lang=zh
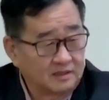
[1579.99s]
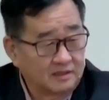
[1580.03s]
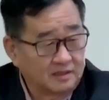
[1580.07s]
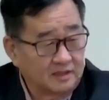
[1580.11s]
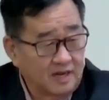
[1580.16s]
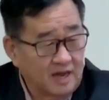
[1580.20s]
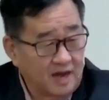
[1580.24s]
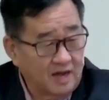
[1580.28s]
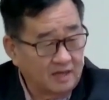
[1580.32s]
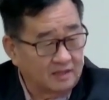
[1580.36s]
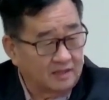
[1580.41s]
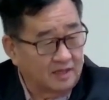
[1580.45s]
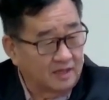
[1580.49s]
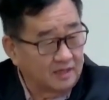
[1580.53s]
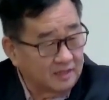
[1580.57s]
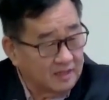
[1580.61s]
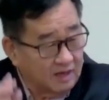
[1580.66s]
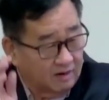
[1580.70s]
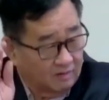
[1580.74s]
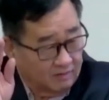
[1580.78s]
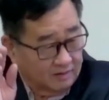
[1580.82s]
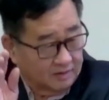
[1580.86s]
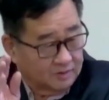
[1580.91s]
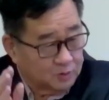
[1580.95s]
他听
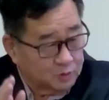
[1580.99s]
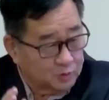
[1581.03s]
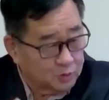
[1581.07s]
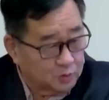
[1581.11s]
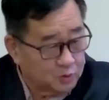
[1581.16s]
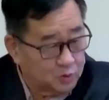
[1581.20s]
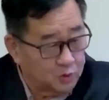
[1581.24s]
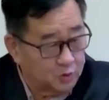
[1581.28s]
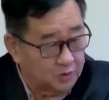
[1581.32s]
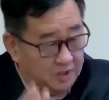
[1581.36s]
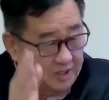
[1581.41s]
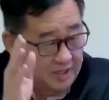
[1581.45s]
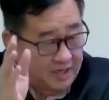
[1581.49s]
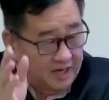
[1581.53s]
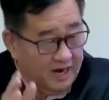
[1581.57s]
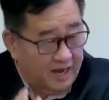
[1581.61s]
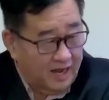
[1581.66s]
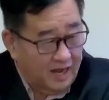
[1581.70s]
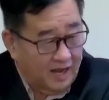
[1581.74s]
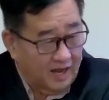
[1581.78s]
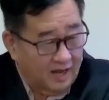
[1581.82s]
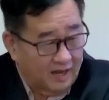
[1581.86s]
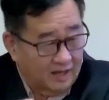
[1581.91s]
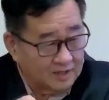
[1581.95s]
到出去
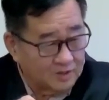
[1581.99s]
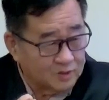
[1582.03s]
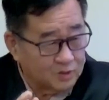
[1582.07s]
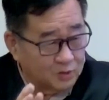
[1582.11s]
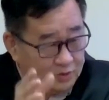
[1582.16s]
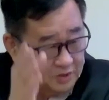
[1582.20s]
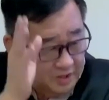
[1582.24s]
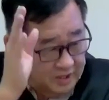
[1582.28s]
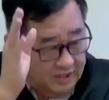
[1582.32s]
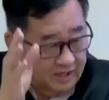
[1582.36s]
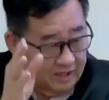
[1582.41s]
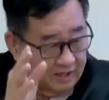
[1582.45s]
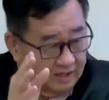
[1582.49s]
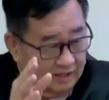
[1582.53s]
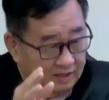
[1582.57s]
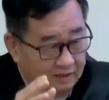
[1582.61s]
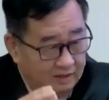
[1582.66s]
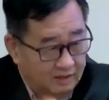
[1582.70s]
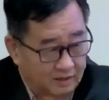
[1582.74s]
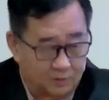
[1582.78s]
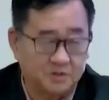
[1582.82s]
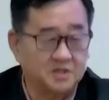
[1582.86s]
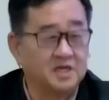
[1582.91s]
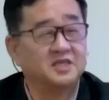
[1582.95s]
啦，出去，
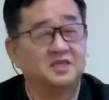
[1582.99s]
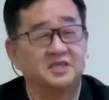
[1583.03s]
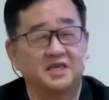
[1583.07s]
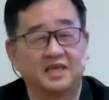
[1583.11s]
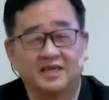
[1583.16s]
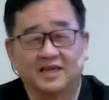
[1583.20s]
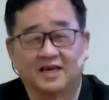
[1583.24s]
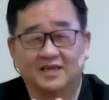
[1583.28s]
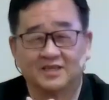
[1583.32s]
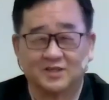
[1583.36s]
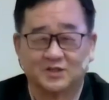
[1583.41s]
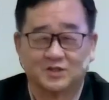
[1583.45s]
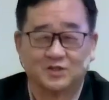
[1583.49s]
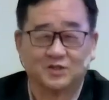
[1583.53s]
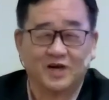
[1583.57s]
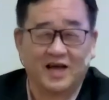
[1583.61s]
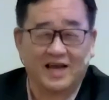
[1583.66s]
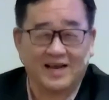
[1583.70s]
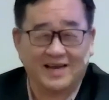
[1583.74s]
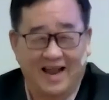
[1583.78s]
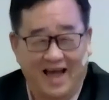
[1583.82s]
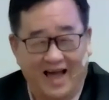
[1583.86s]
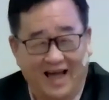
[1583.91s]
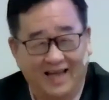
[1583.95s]
有信心的就出来
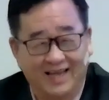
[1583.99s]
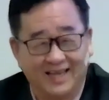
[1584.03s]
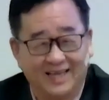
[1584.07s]
拿。